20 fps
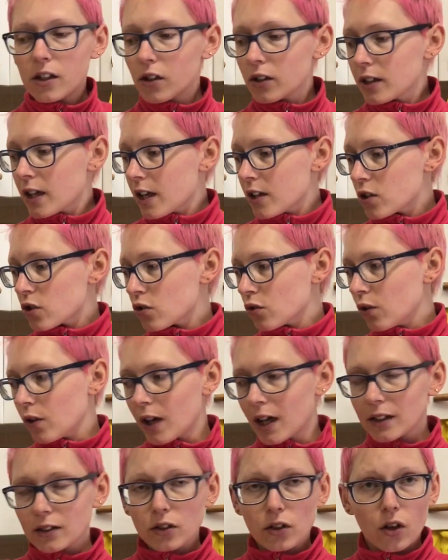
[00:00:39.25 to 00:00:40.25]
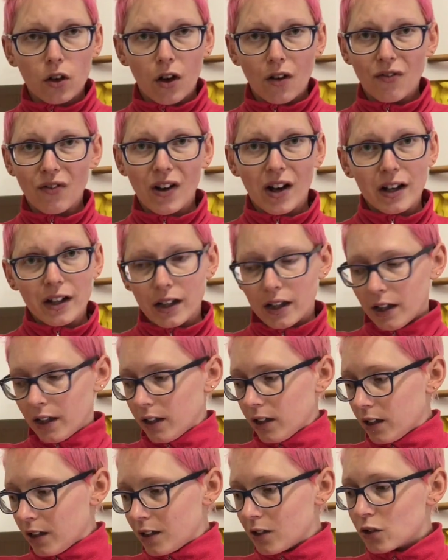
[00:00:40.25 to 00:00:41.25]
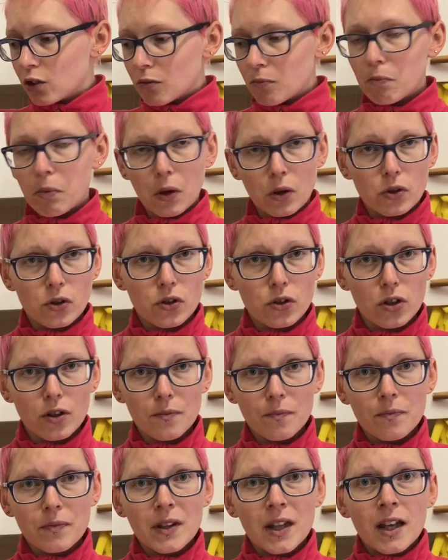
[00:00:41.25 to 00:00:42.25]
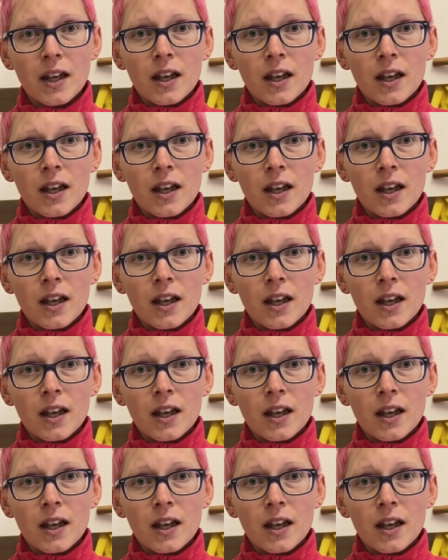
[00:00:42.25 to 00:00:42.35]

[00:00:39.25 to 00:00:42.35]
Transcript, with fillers: Io adesso andrò a fare il composto